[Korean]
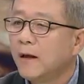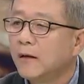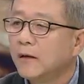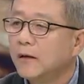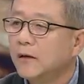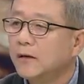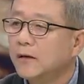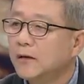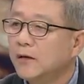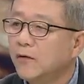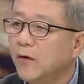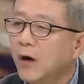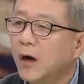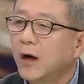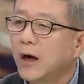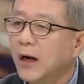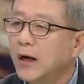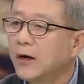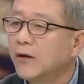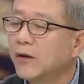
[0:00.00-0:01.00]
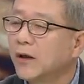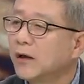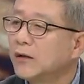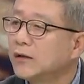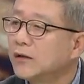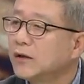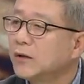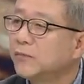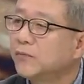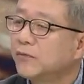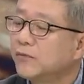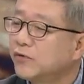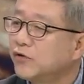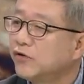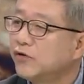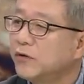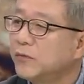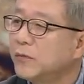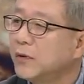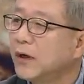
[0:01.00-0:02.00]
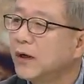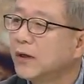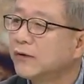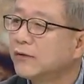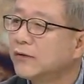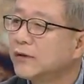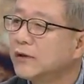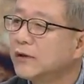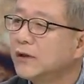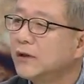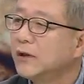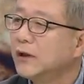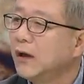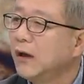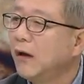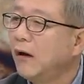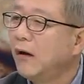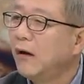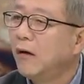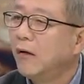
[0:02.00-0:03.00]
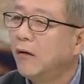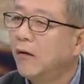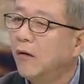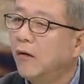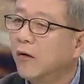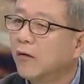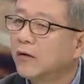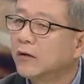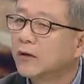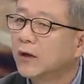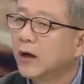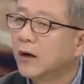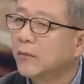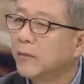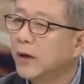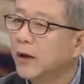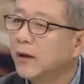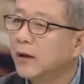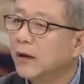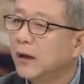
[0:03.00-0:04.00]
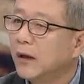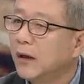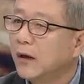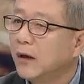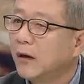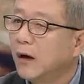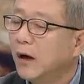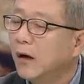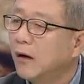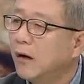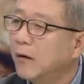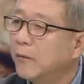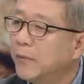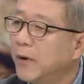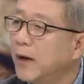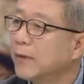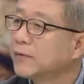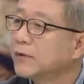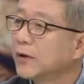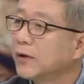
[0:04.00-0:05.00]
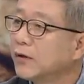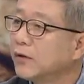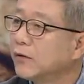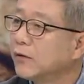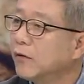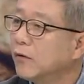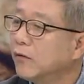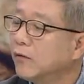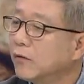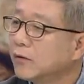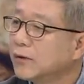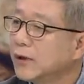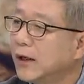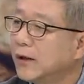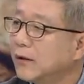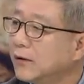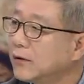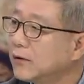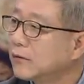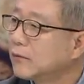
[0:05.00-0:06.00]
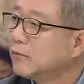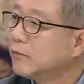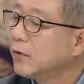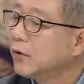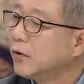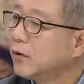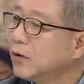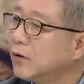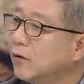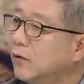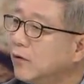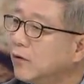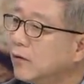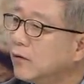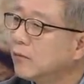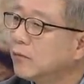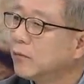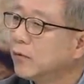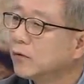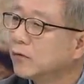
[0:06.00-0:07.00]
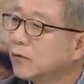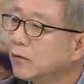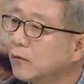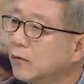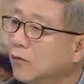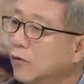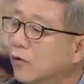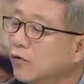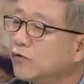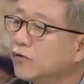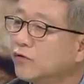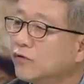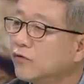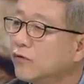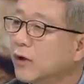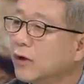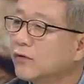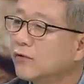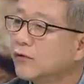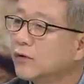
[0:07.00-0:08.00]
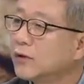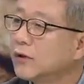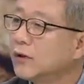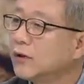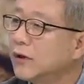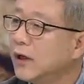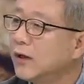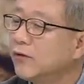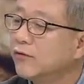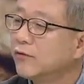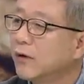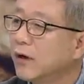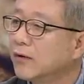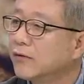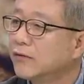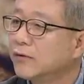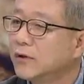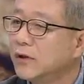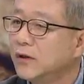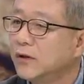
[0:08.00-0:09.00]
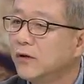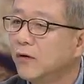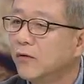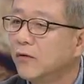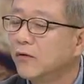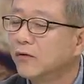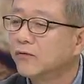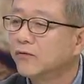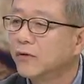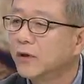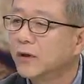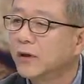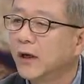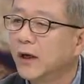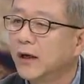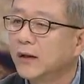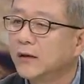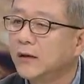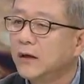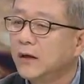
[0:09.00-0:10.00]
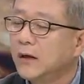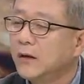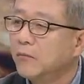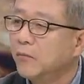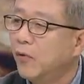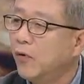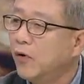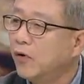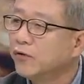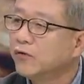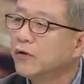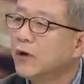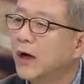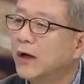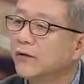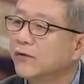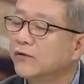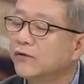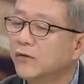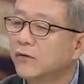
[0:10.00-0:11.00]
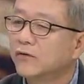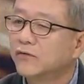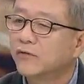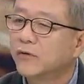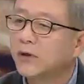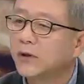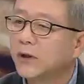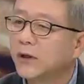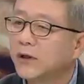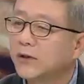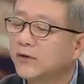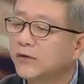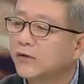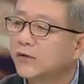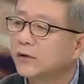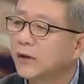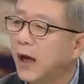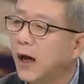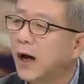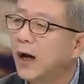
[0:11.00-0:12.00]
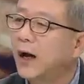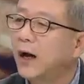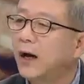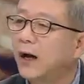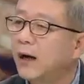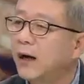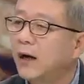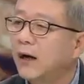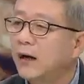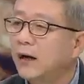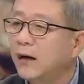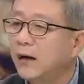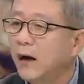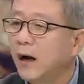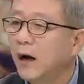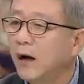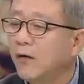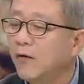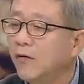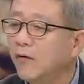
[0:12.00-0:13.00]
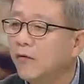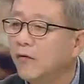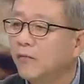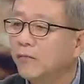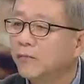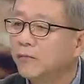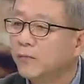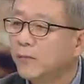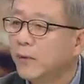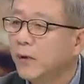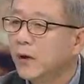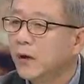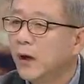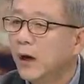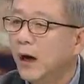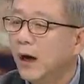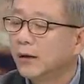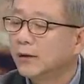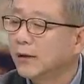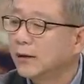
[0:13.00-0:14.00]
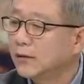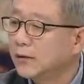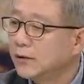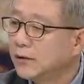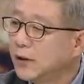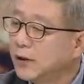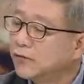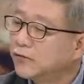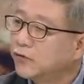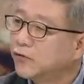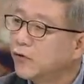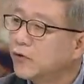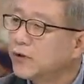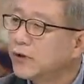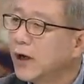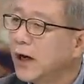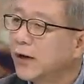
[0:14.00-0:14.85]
이와 관련한 식품 수입이라든지 네. 어 그다음에 어, 배합사료 자, 뭐 이거 뭐 옥수수라든지 대두라든지 이런 것들에 대한 모든 가능성들에 대해서 다 음. 하고 아, 이게 들어오지